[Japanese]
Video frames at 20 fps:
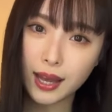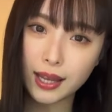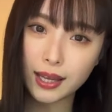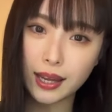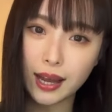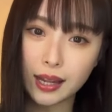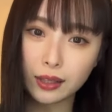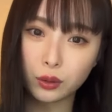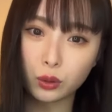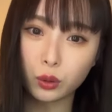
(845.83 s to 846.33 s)
は
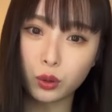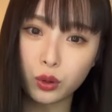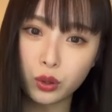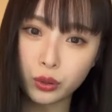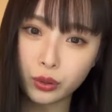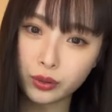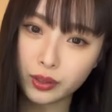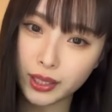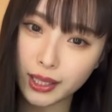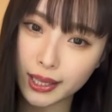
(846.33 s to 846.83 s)
いあと5
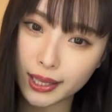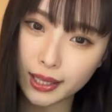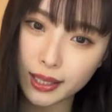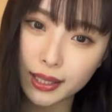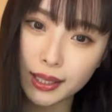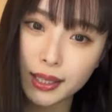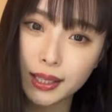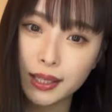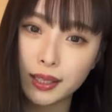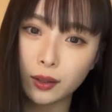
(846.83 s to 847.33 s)
分で
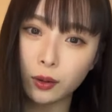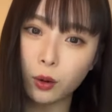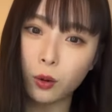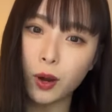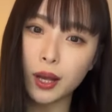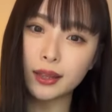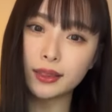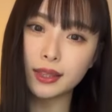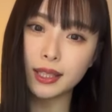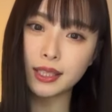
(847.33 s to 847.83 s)

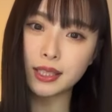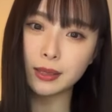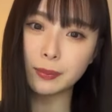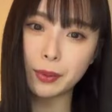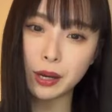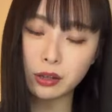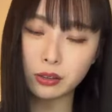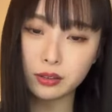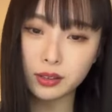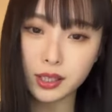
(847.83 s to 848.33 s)
終わって
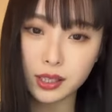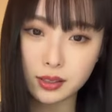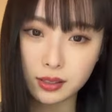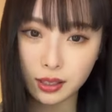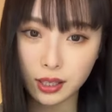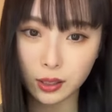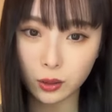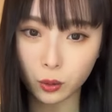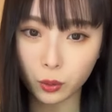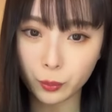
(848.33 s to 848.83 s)
しまうんで
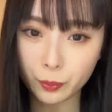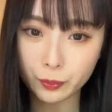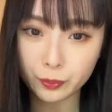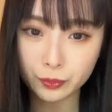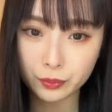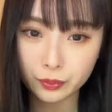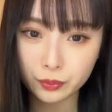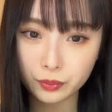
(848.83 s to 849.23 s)
すけど